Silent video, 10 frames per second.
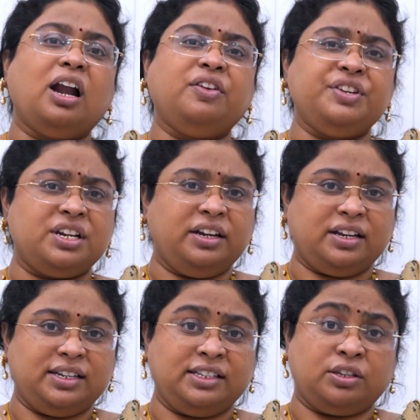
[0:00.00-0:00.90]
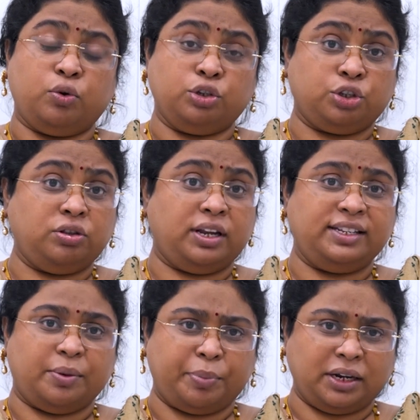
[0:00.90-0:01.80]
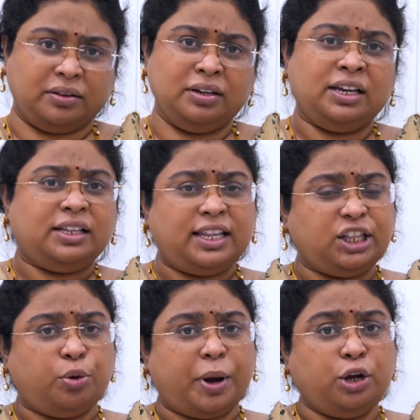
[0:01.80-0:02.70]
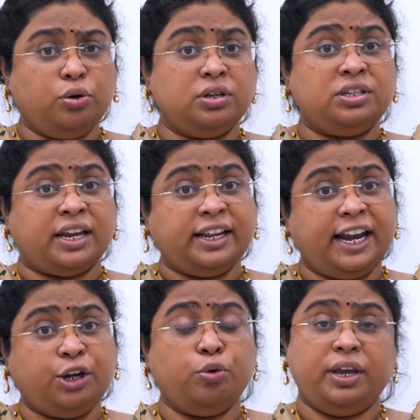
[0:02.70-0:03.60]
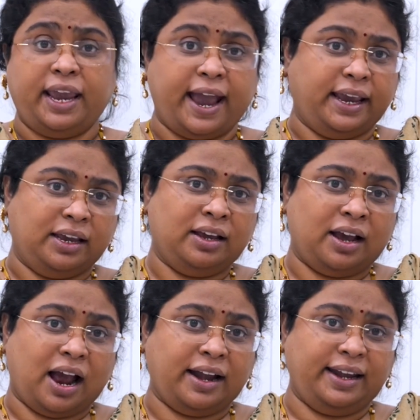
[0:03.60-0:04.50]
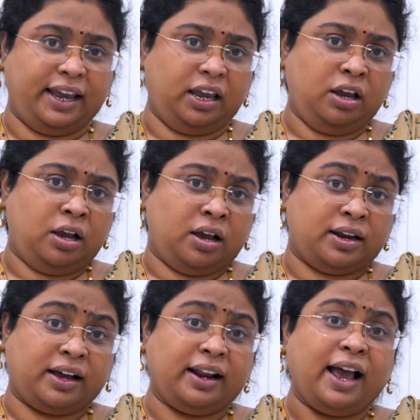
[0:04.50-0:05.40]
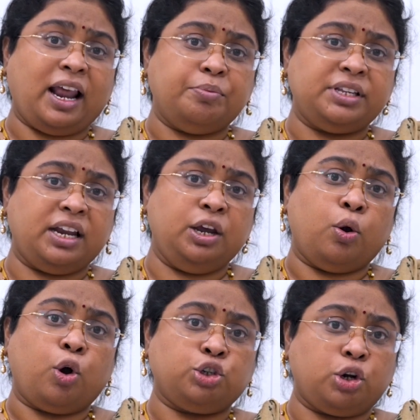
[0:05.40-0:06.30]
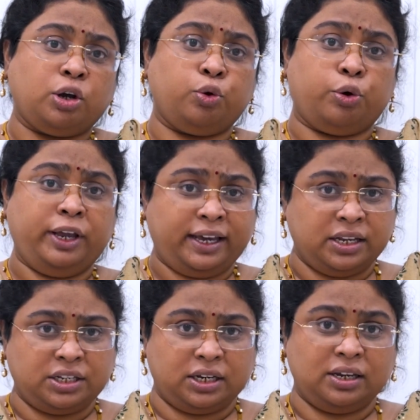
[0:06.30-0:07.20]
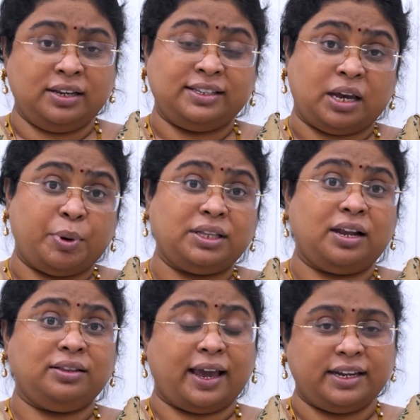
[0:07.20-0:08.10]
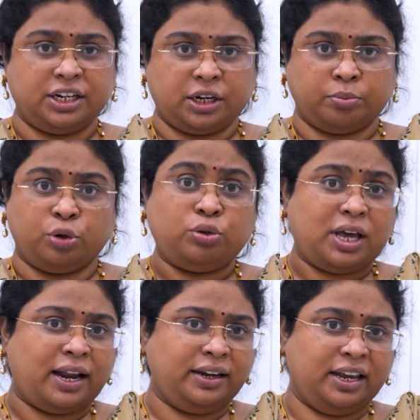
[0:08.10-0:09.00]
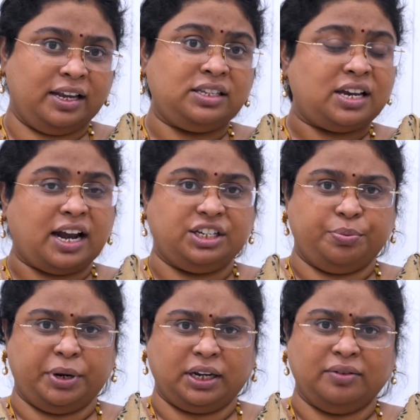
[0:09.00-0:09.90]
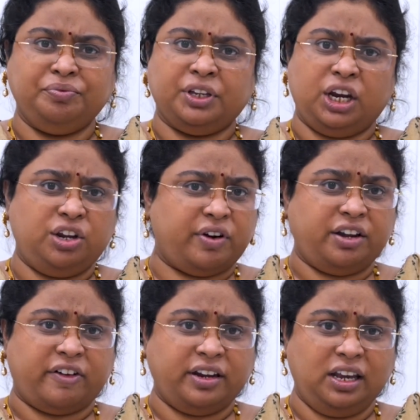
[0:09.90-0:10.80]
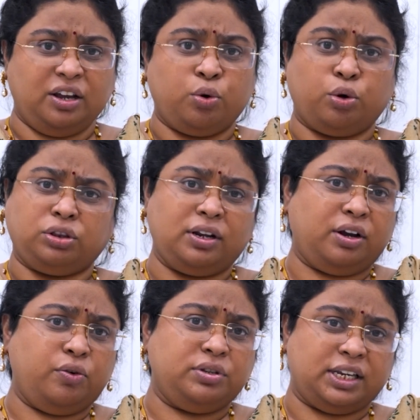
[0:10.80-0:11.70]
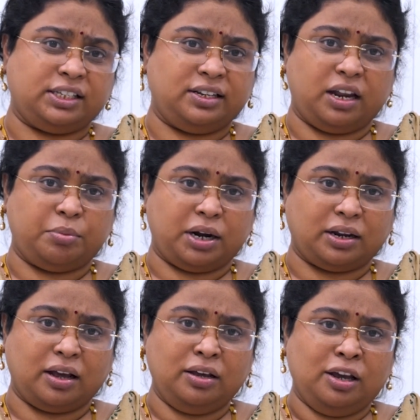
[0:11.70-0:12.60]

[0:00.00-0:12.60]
ఆర్టిఫిషియల్ ఇంటెలిజెన్స్ వస్తోందనే చెప్పాలి దాంతోపాటు జనరేటివ్ ఏఐ అంటే రకరకాల అంశాల్ని ఒకచోట క్రోడీకరించి సమాధానాలు తయారు చేయటం ఉదాహరణకి చాట్ జీపీటీ ఇటువంటివన్నీ కొత్త రకం వచ్చేస్తున్నాయి అనమాట